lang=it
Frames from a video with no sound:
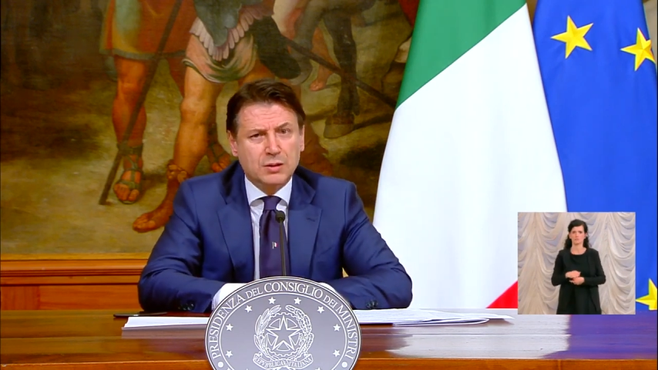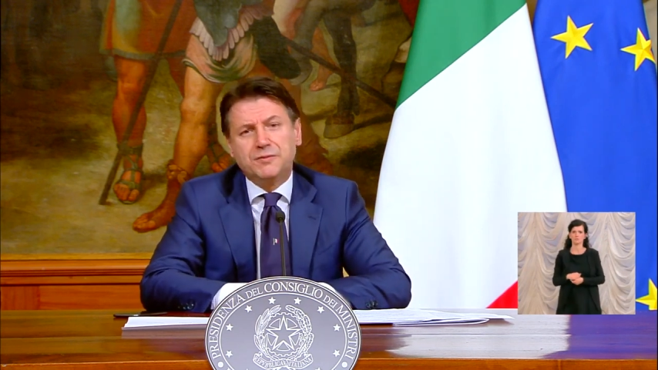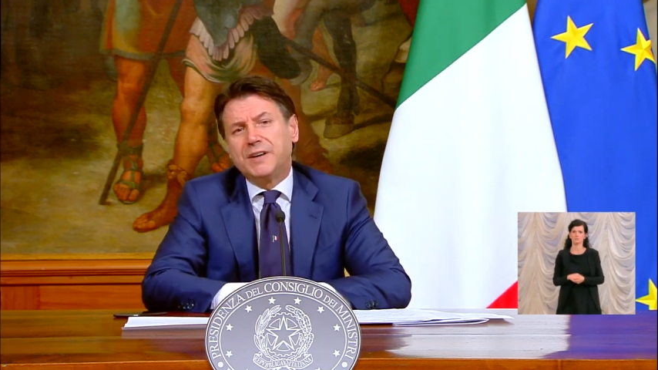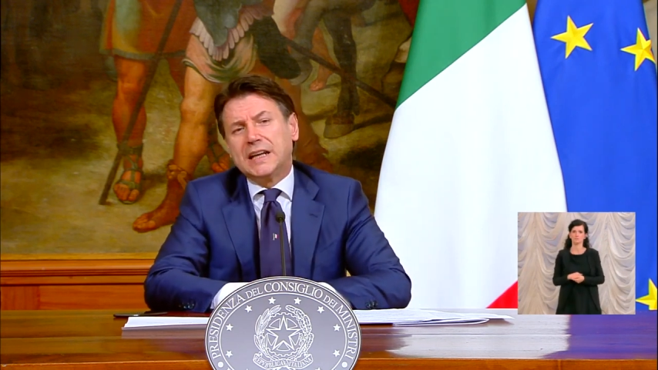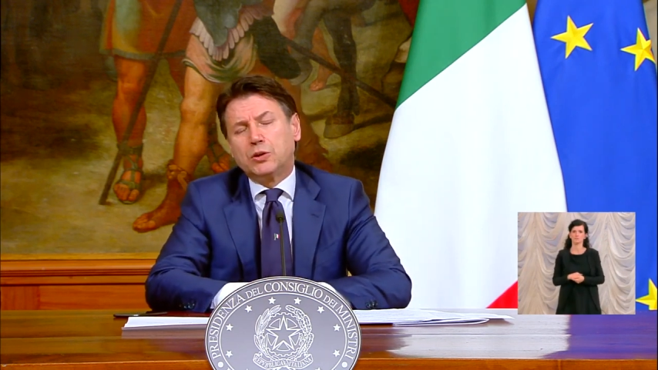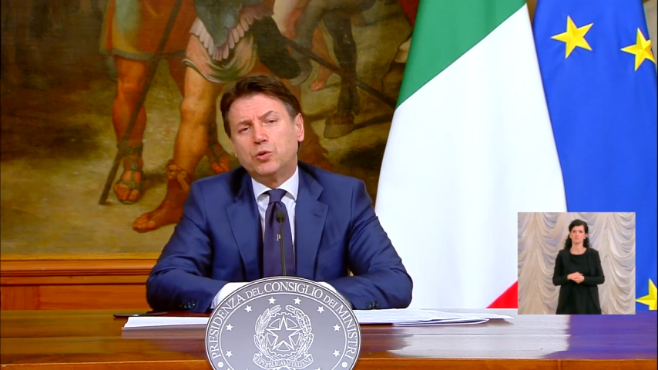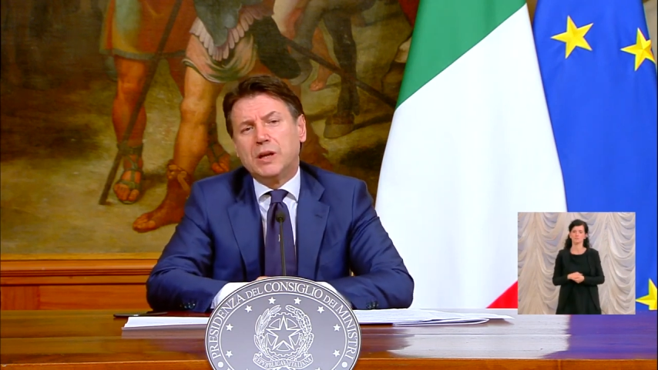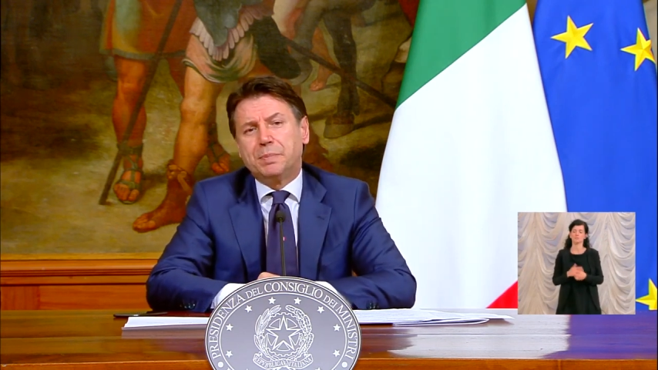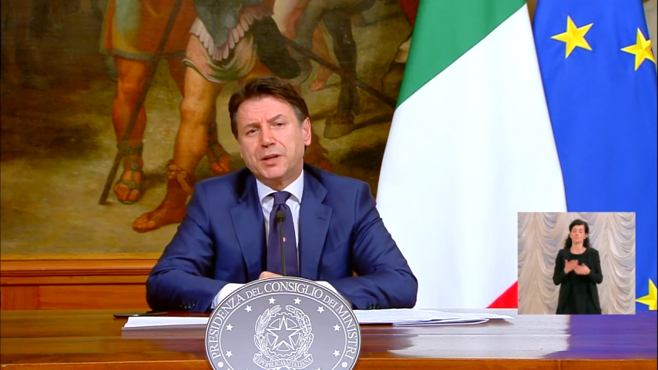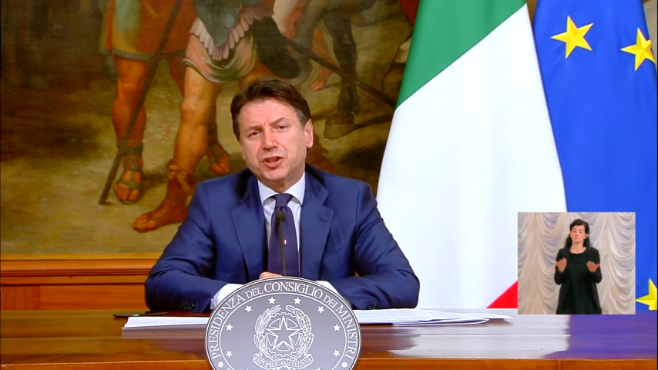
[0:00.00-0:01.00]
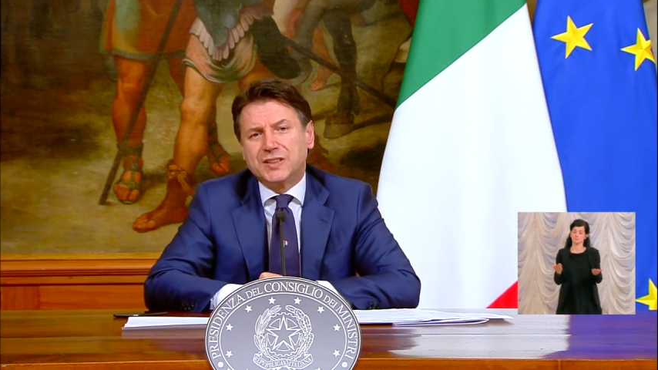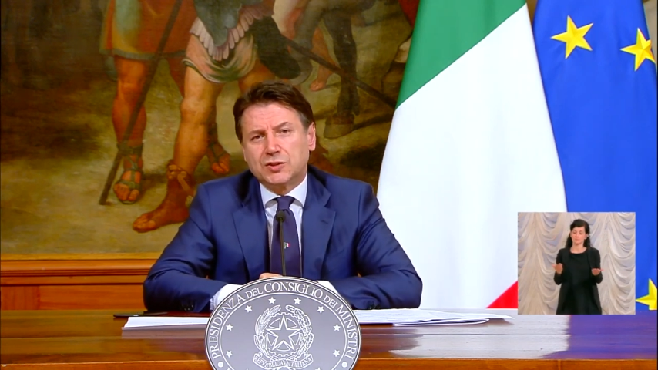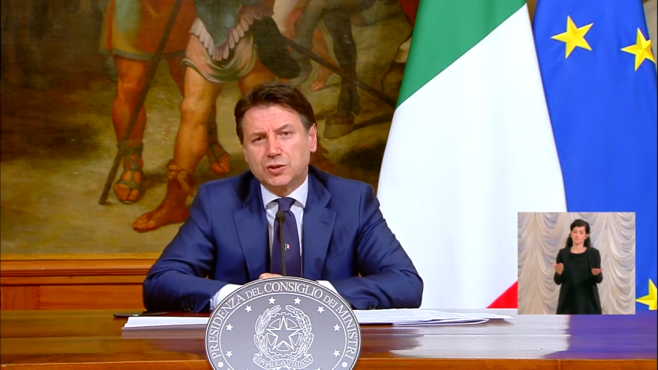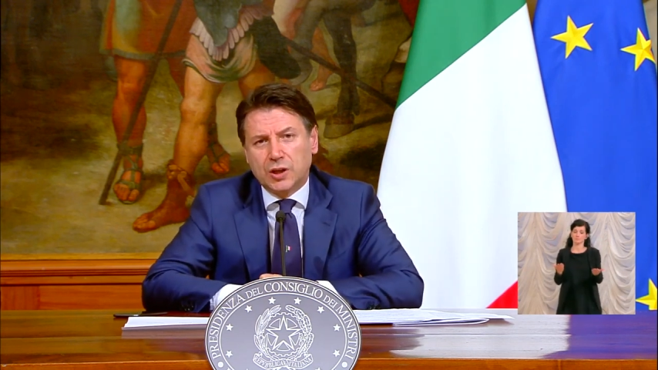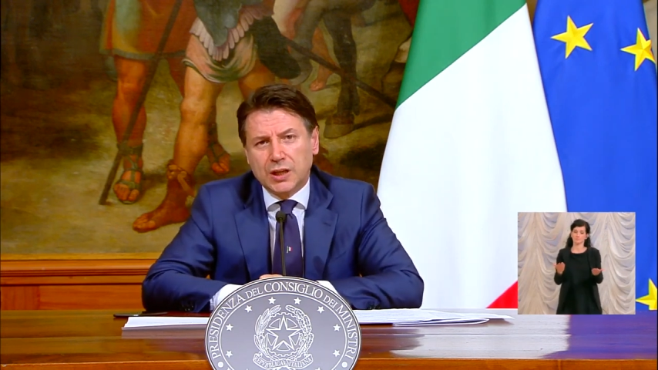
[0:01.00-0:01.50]
di fare alcune
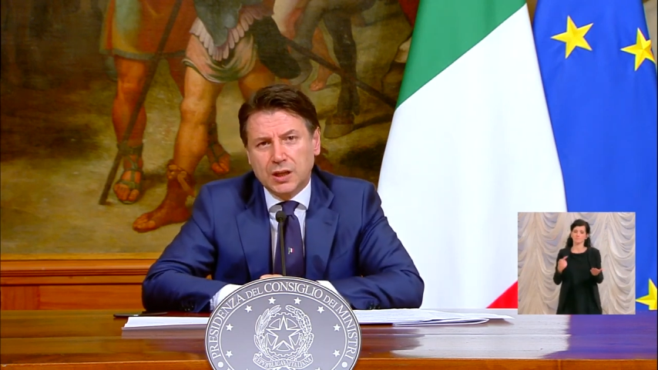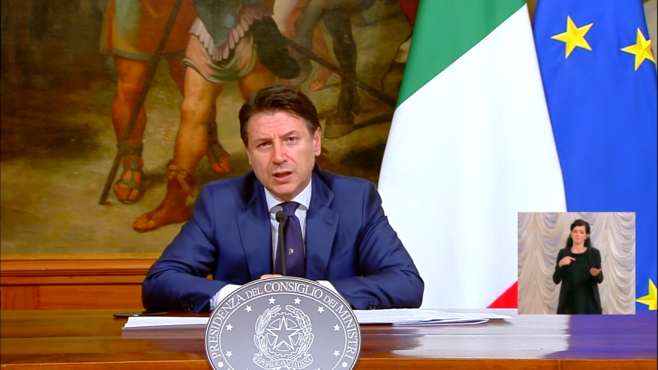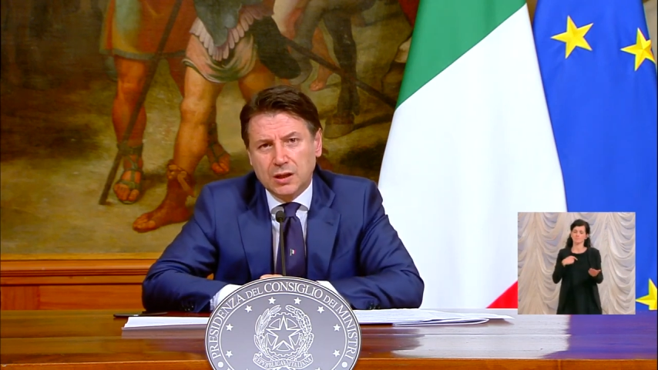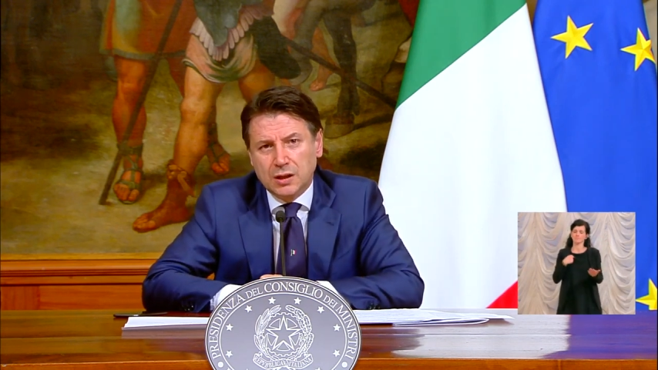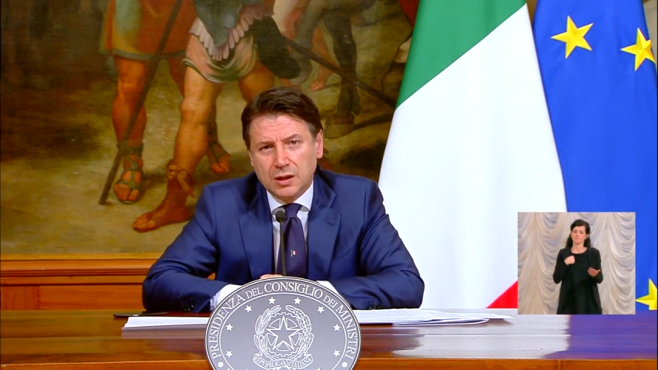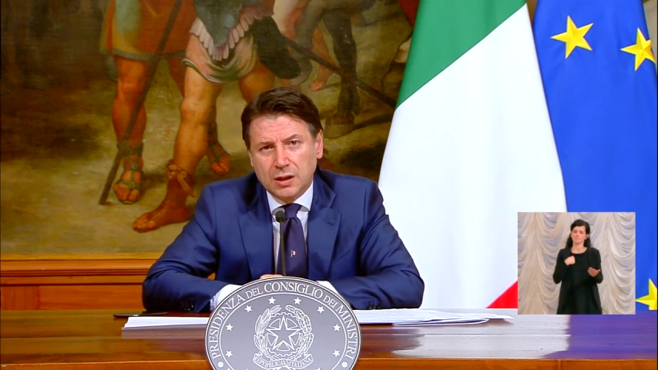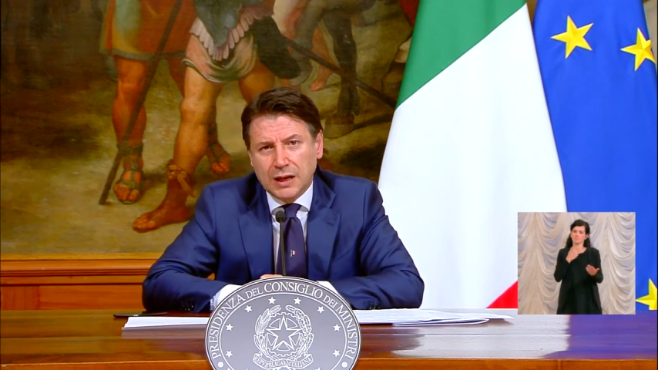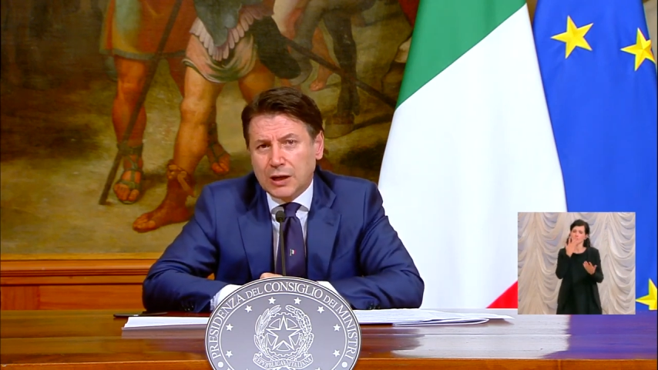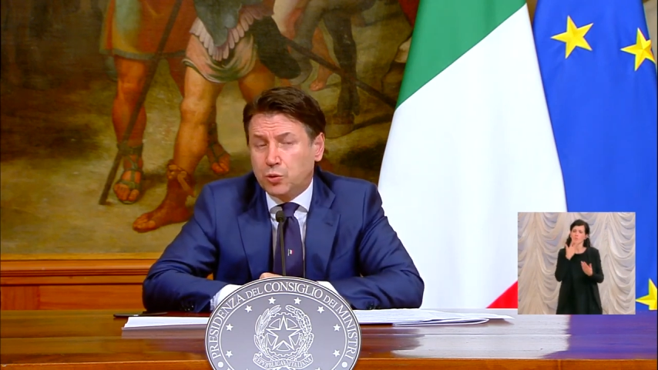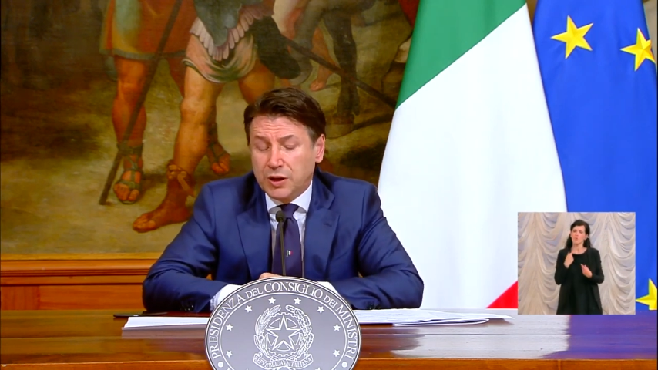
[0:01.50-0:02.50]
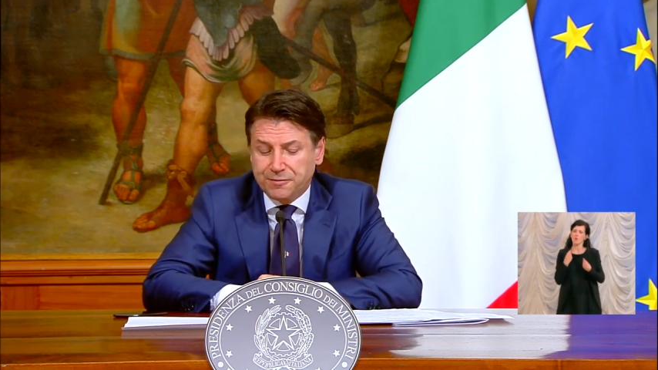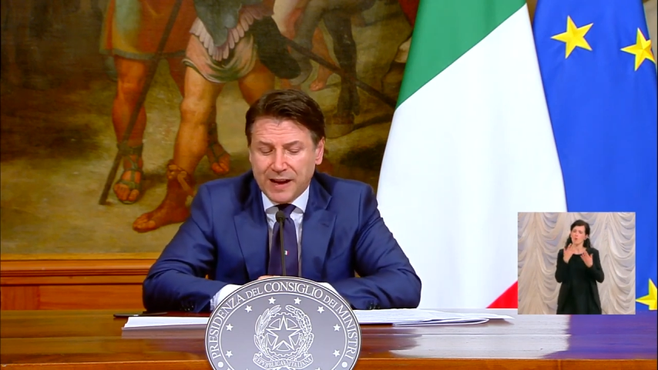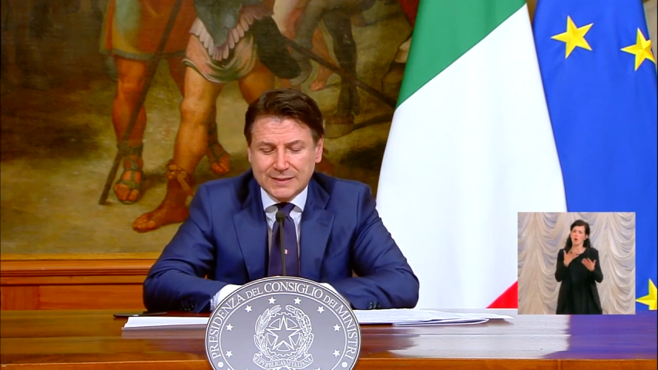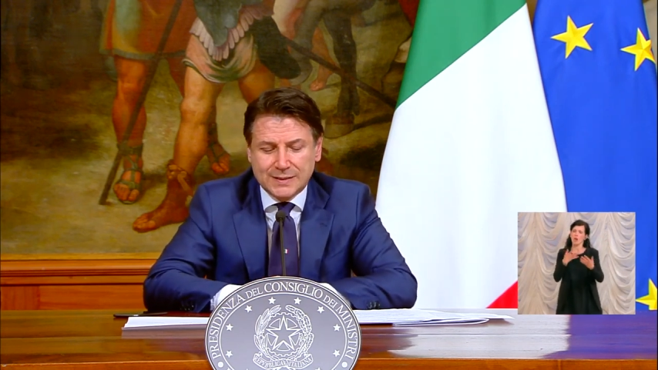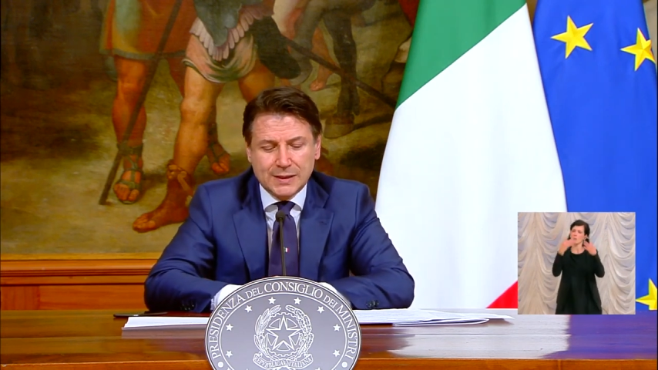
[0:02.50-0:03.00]
precisazioni, alcuni
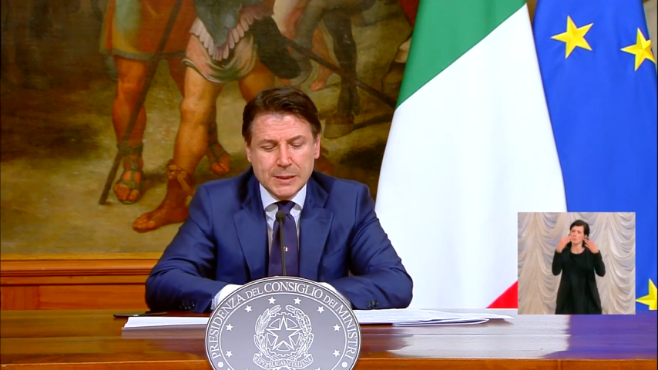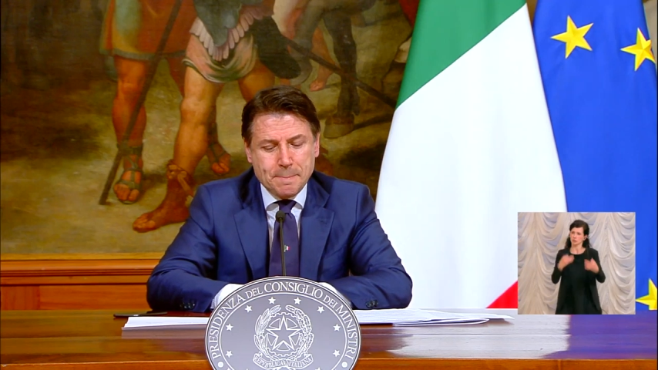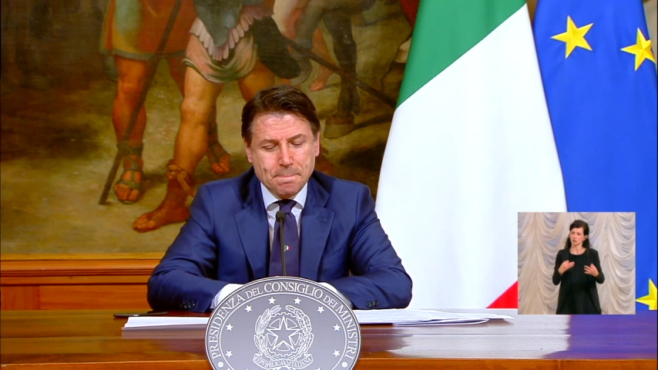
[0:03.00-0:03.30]
fatti.